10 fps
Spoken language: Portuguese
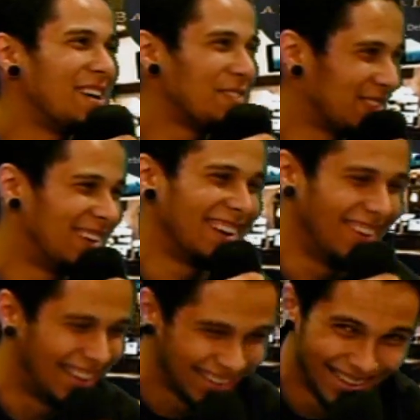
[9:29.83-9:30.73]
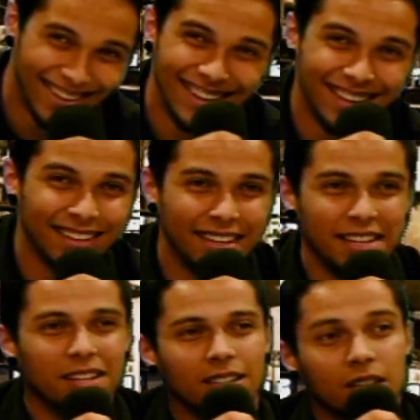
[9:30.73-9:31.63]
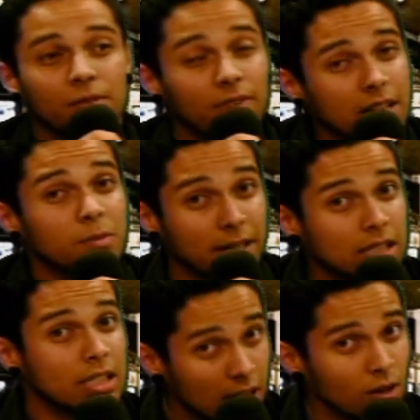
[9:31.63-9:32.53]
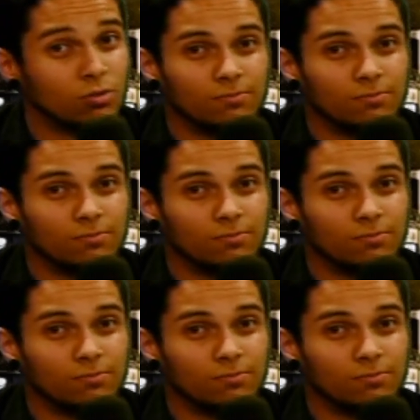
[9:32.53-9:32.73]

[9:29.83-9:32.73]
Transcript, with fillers: ai, ai. ai. Infelizmente, não.